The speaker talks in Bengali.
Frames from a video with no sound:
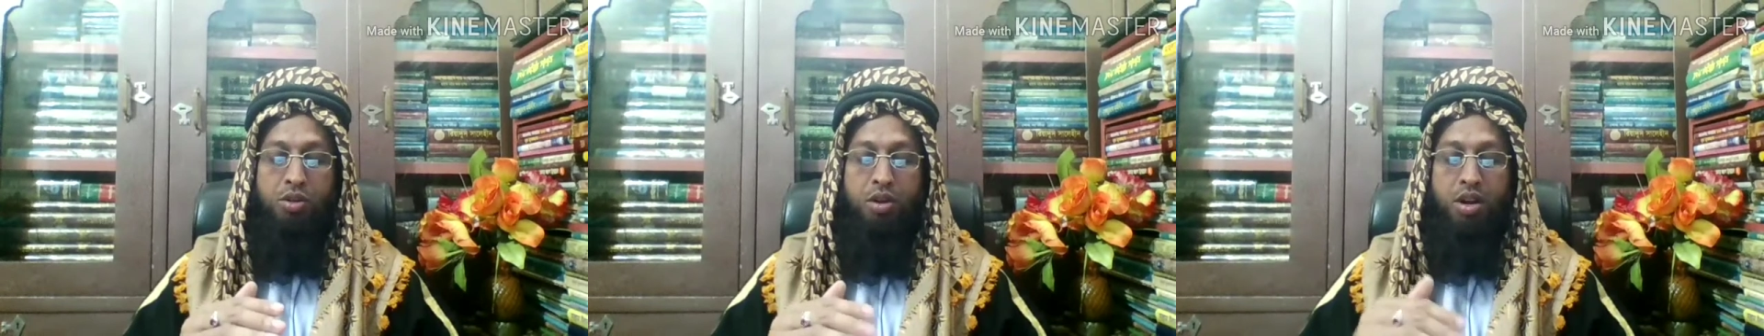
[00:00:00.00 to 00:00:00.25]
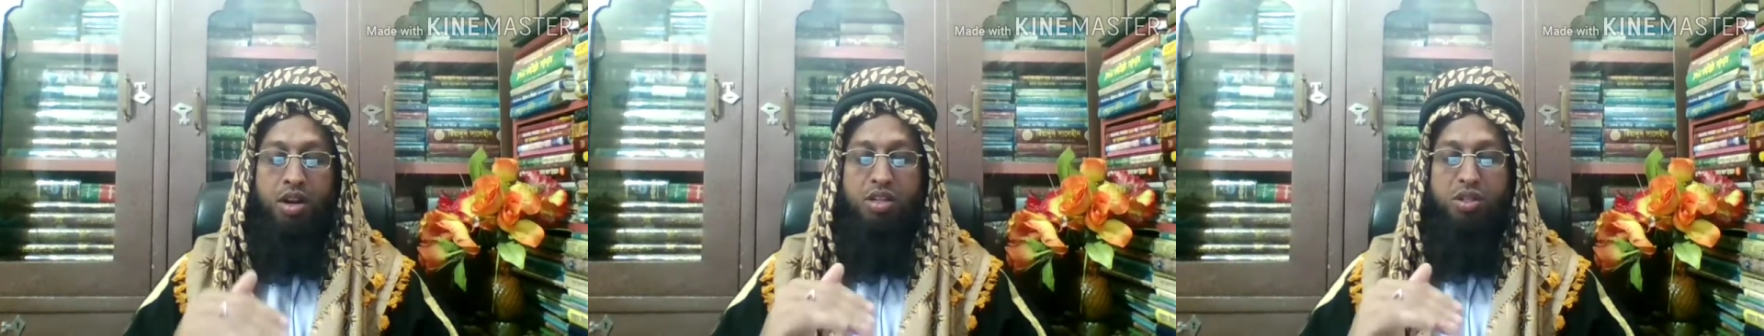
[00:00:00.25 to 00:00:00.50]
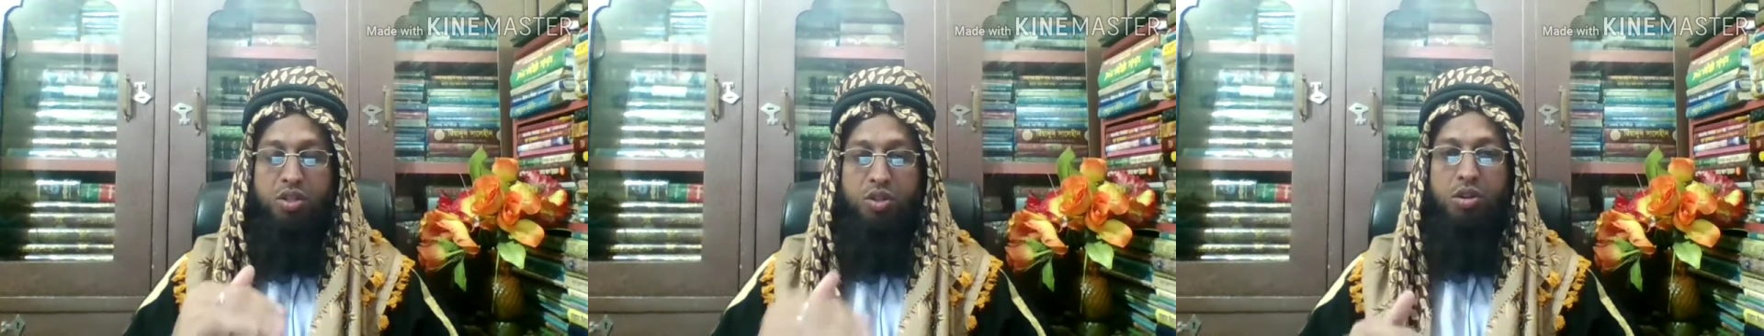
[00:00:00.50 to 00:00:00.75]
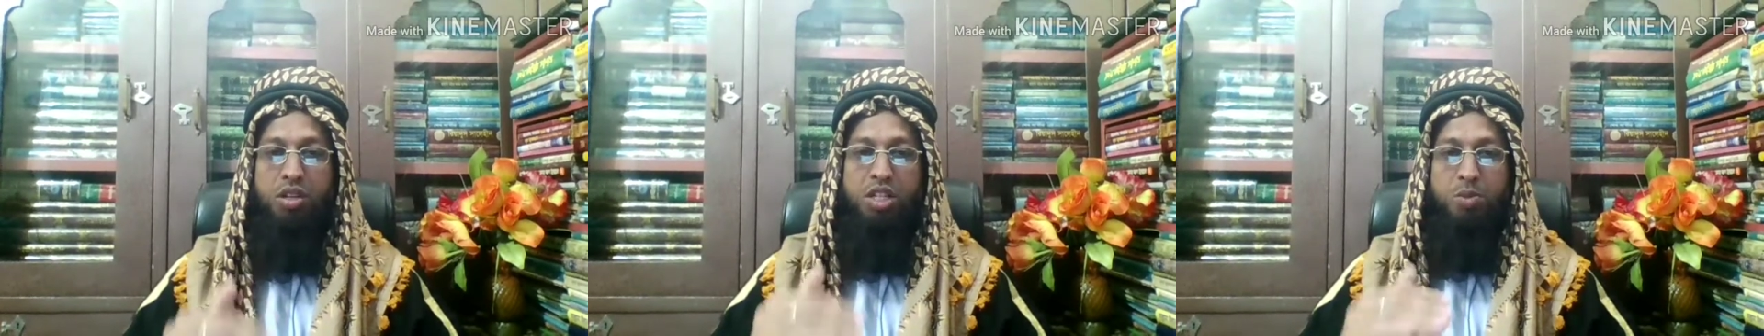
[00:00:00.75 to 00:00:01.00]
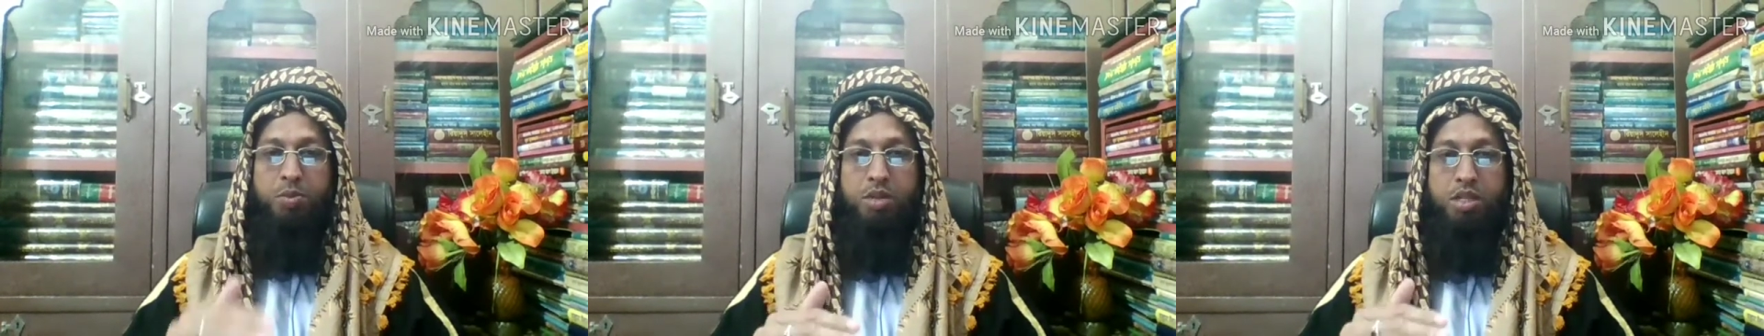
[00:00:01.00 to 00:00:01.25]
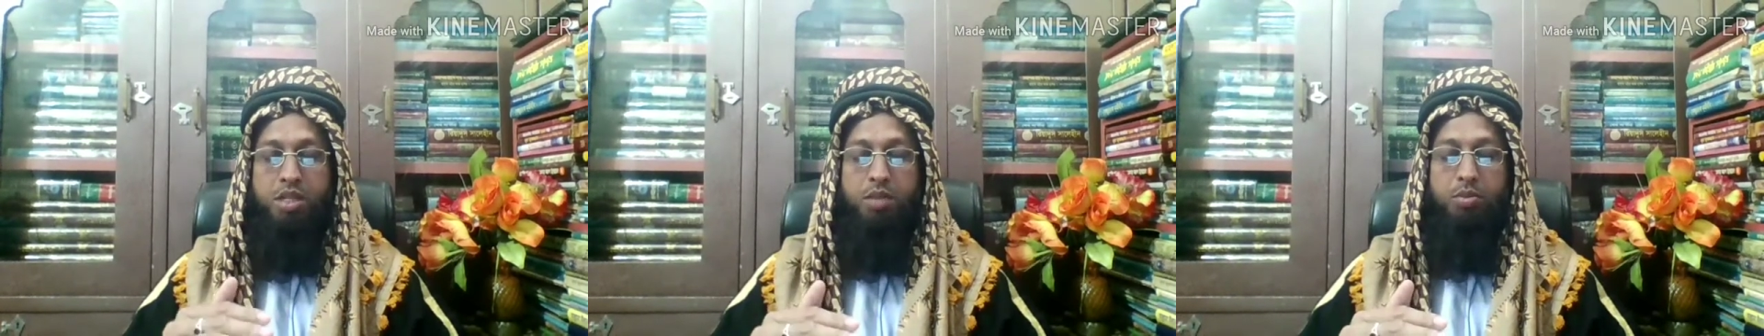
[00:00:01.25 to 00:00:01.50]
আটচল্লিশ
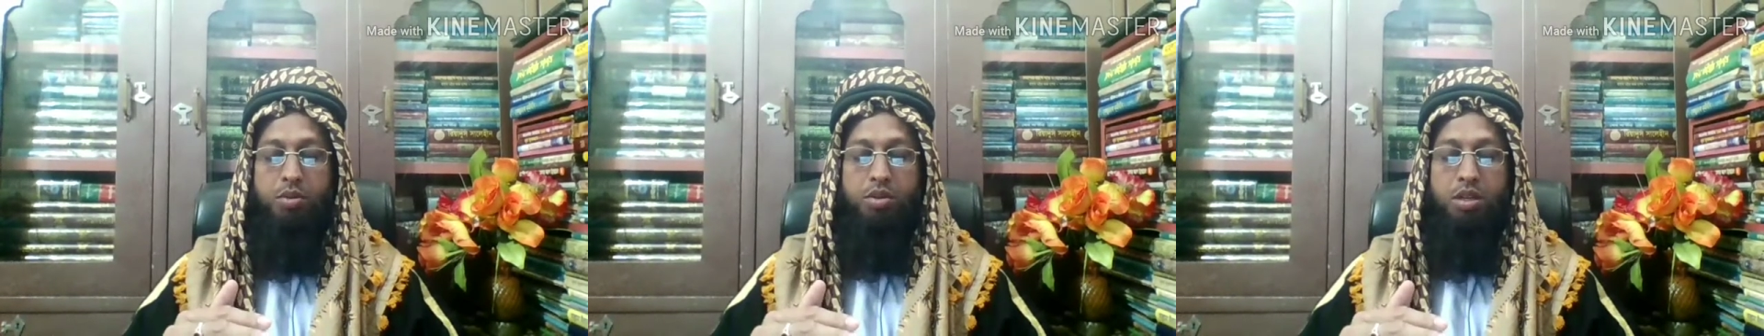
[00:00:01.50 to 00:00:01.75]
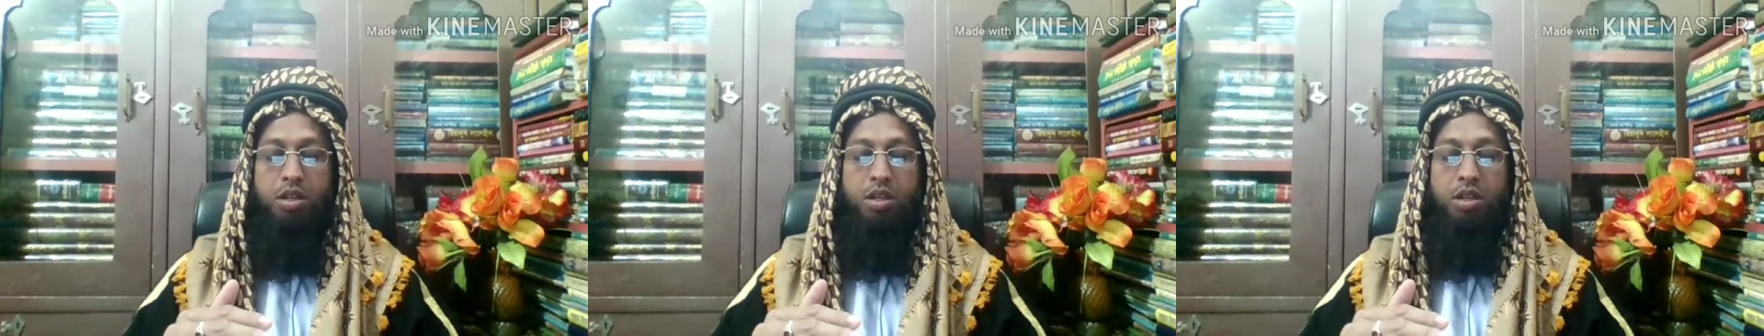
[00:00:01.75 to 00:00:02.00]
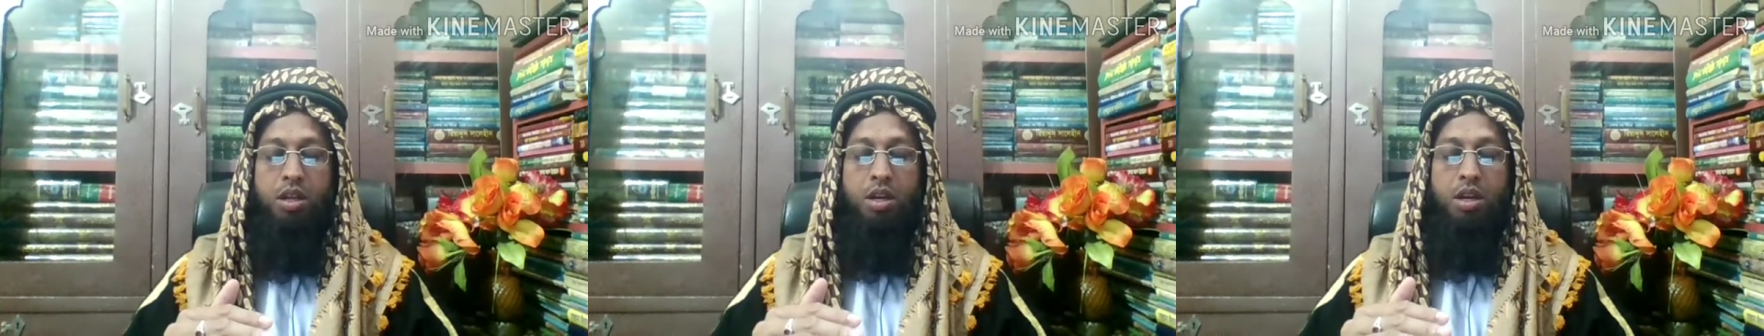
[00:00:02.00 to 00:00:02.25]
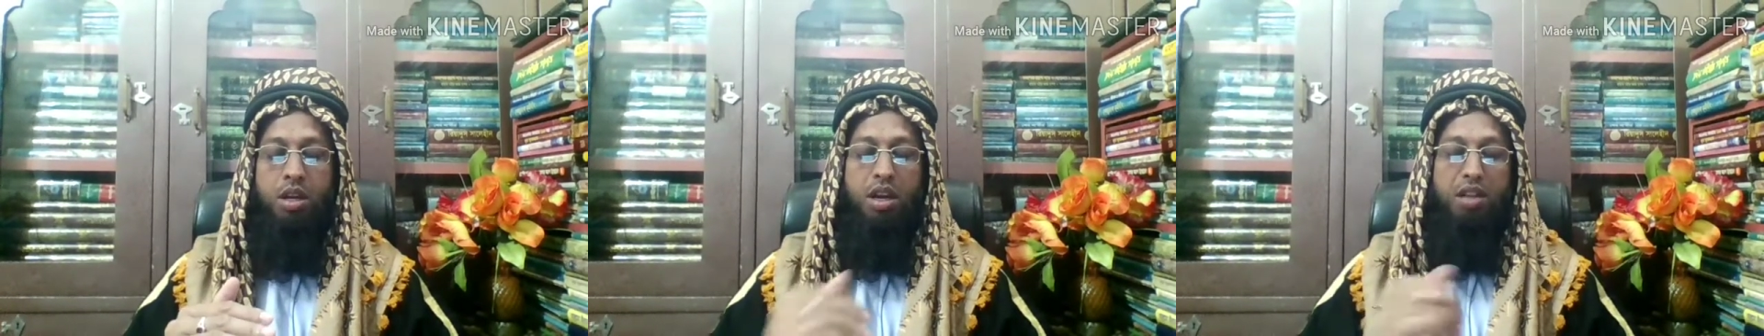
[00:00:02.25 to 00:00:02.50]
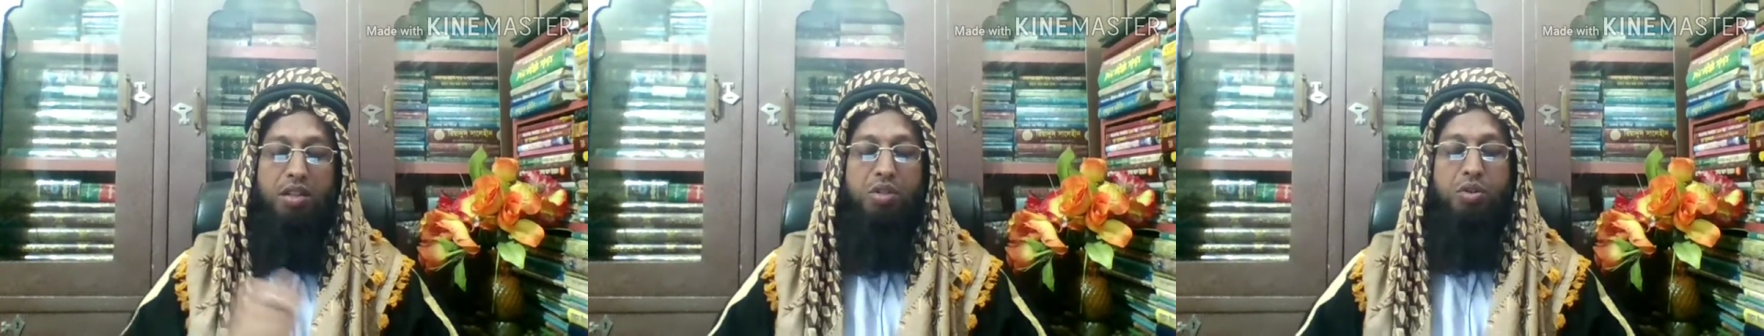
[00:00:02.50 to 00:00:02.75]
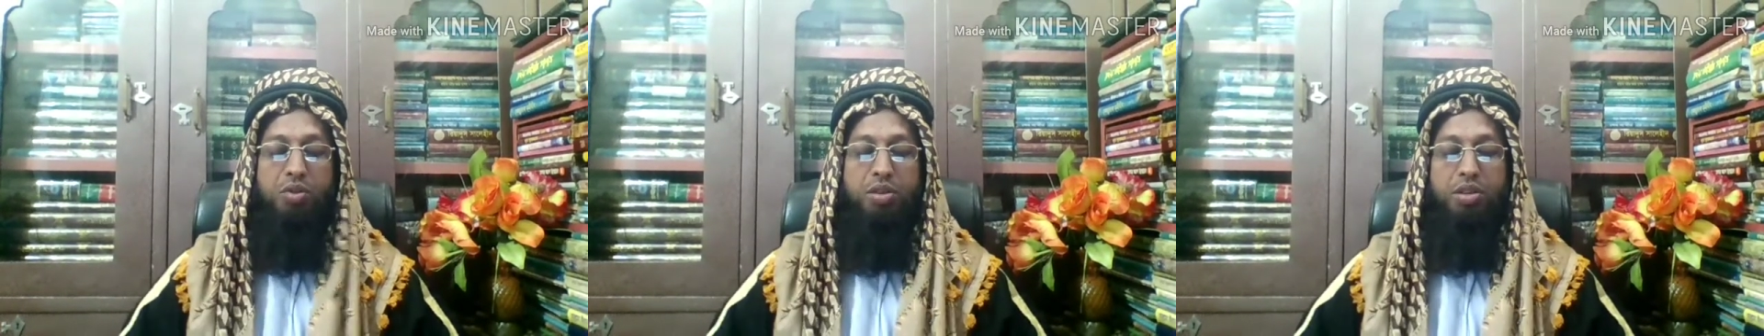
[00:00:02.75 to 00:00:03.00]
পৃষ্ঠার মধ্যে হাদিস
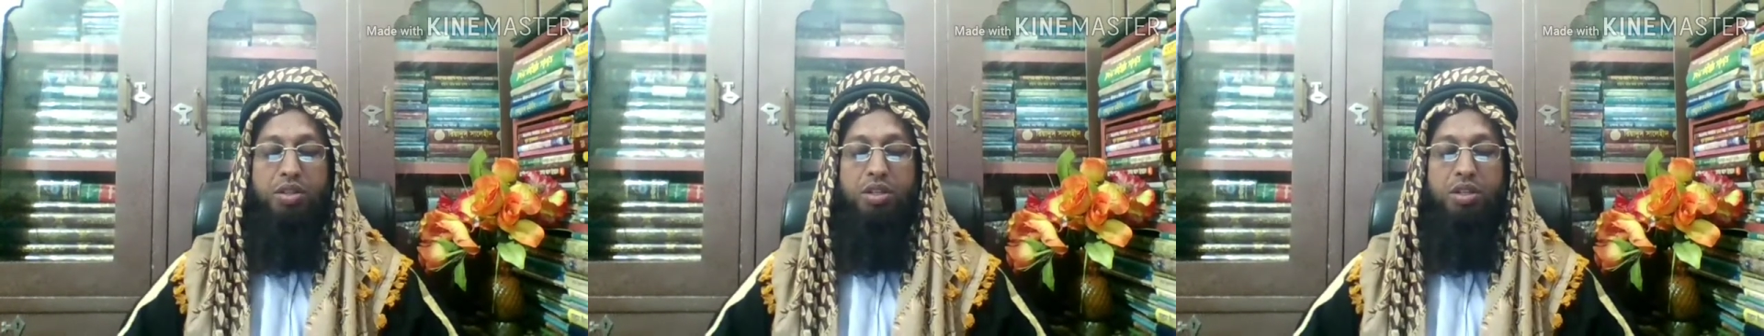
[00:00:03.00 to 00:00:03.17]
রয়েছে